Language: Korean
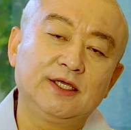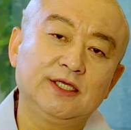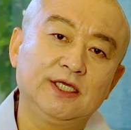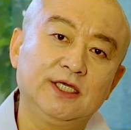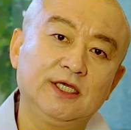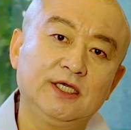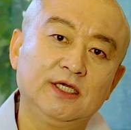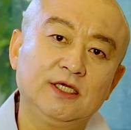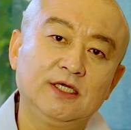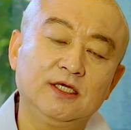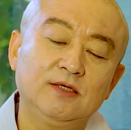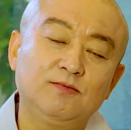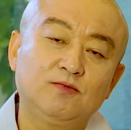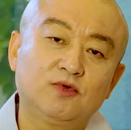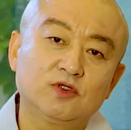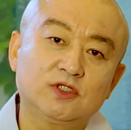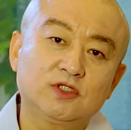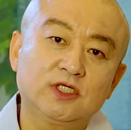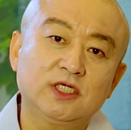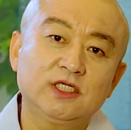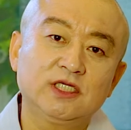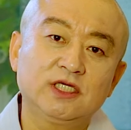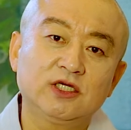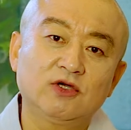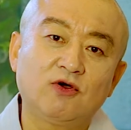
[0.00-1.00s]
이
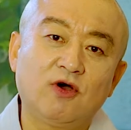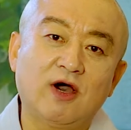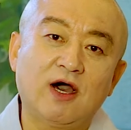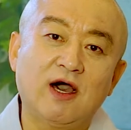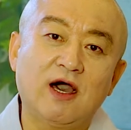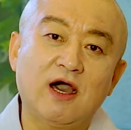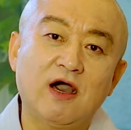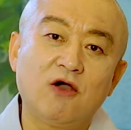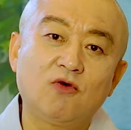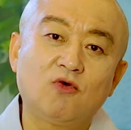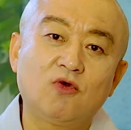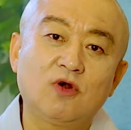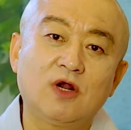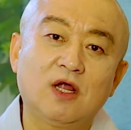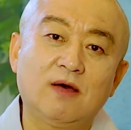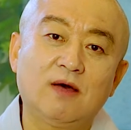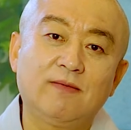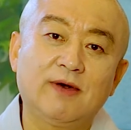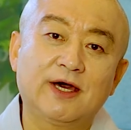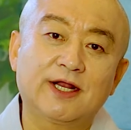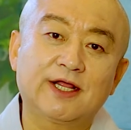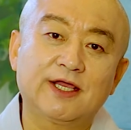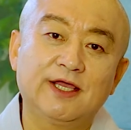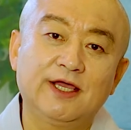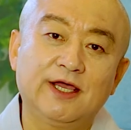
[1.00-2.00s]
부처님과
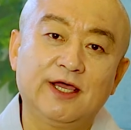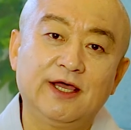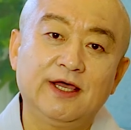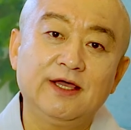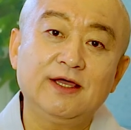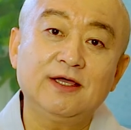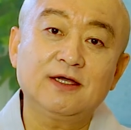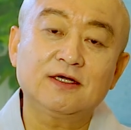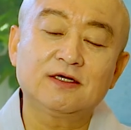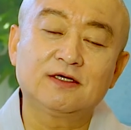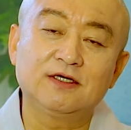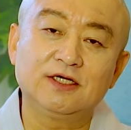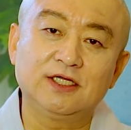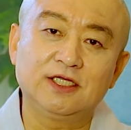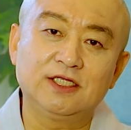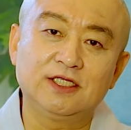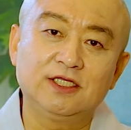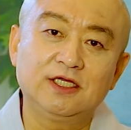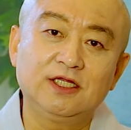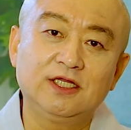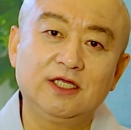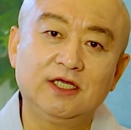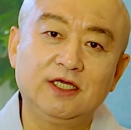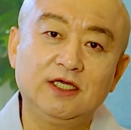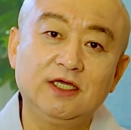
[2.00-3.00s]
앙굴라마라의 그
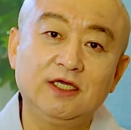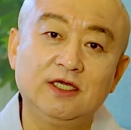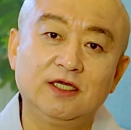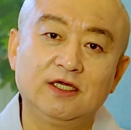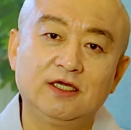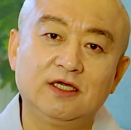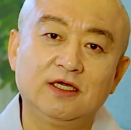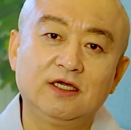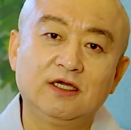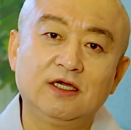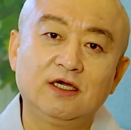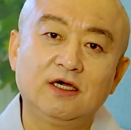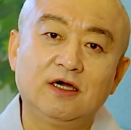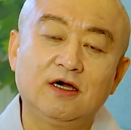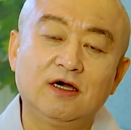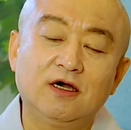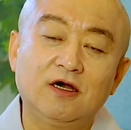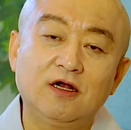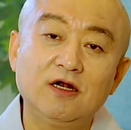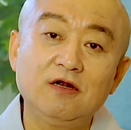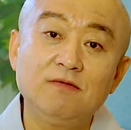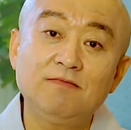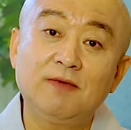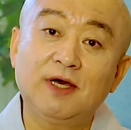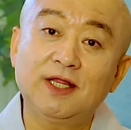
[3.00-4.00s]
인연이
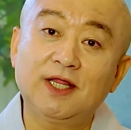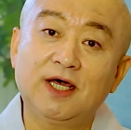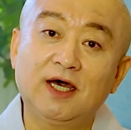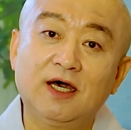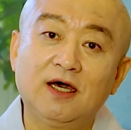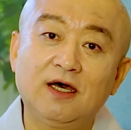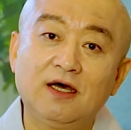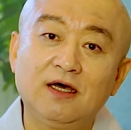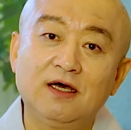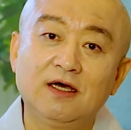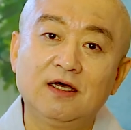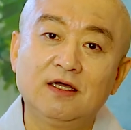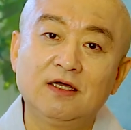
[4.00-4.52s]
얼마나